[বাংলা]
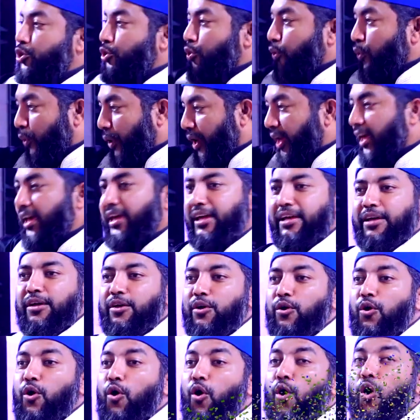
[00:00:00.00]
সুই
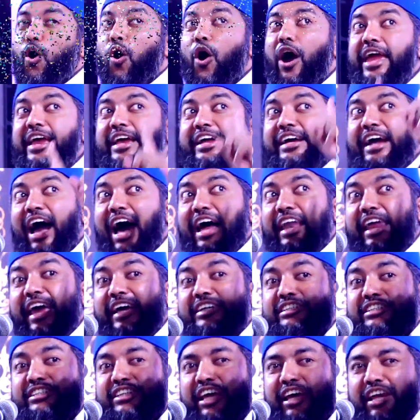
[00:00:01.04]
ওই
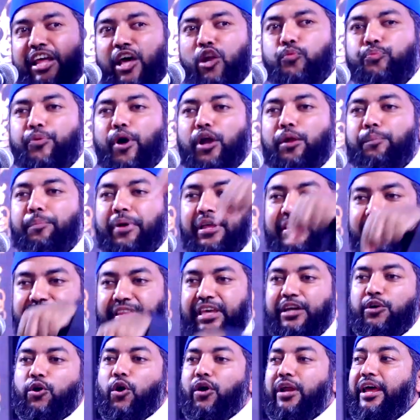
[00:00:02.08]
কানেকশনের উপর
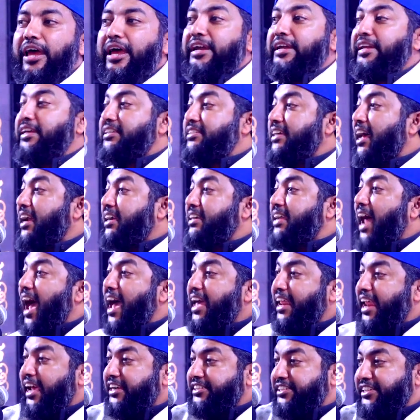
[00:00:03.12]
ভিত্তি করে নিজের
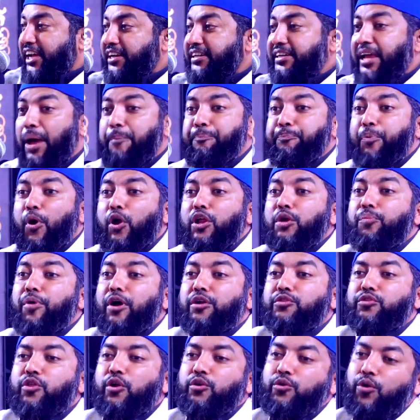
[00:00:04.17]
ডাইরেকশনকে
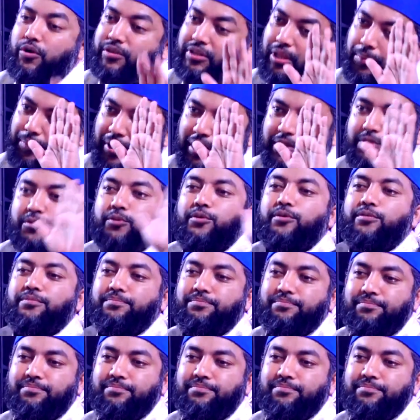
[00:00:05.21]
পরিবর্তন করতে পারতে